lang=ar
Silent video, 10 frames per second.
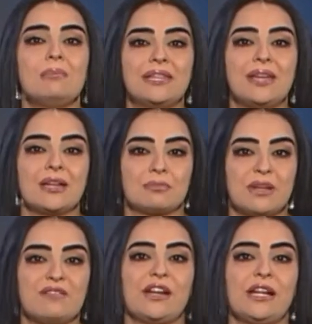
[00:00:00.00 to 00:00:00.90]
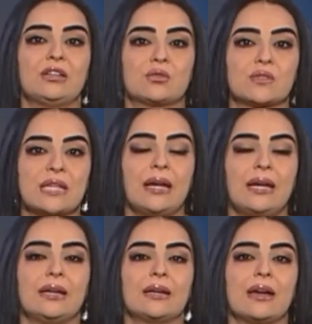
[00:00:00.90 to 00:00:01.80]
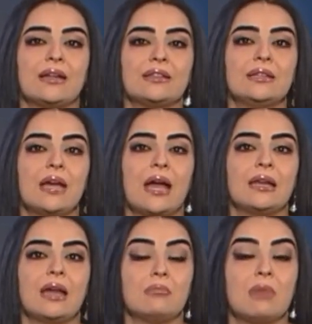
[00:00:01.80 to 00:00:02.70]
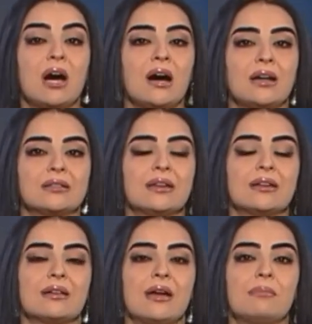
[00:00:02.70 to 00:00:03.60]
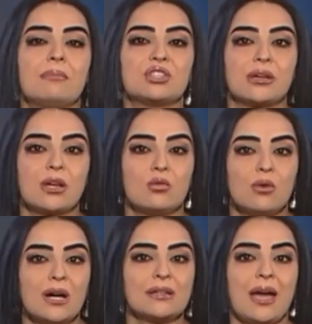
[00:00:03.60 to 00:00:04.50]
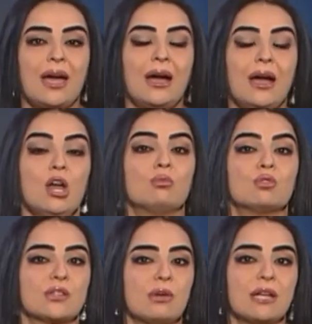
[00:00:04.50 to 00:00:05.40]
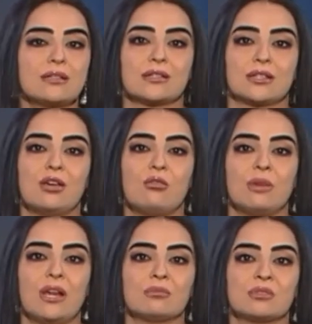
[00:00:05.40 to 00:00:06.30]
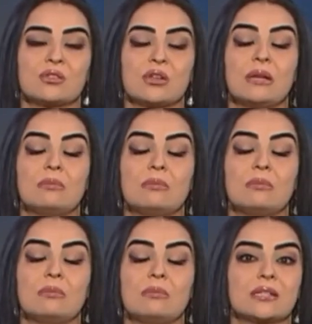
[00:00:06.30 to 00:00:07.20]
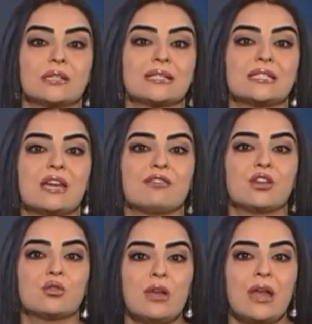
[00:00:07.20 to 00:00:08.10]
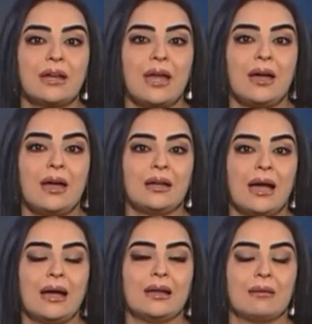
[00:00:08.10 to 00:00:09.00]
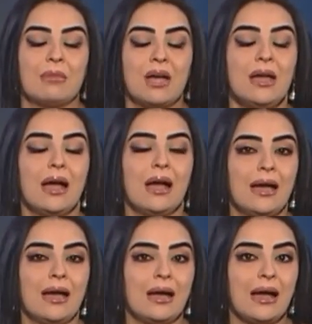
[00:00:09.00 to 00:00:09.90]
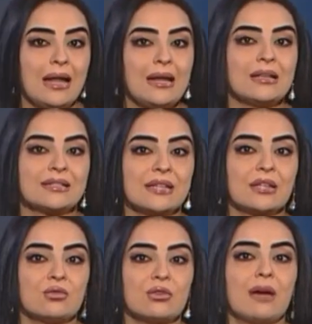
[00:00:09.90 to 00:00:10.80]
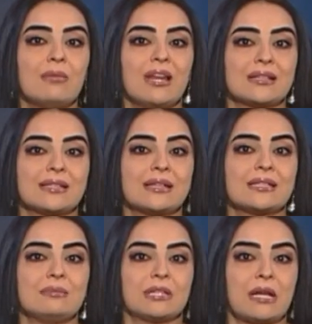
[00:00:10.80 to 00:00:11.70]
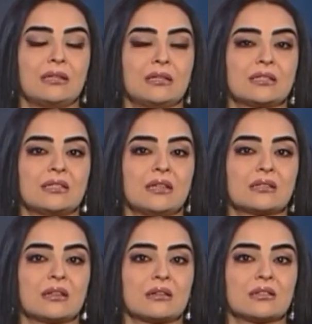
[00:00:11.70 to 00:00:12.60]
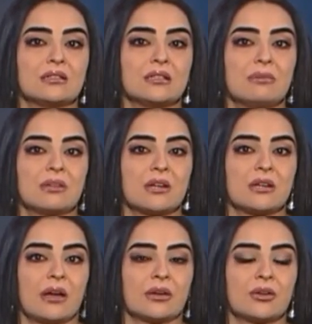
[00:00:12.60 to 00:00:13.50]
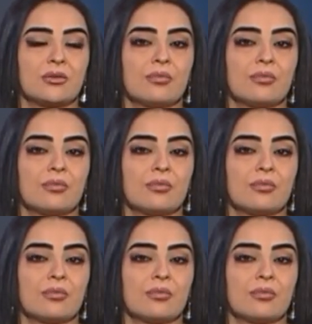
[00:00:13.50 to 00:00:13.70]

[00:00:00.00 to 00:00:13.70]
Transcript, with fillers: بدأت بالفعل تسعر هذه المخاطر بشكل واضح مستويات التضخم اللي عم توصل لمستويات قياسية في كل أنحاء العالم هل ستكون عامل أساسي بتحديد السياسة النقدية برأيك؟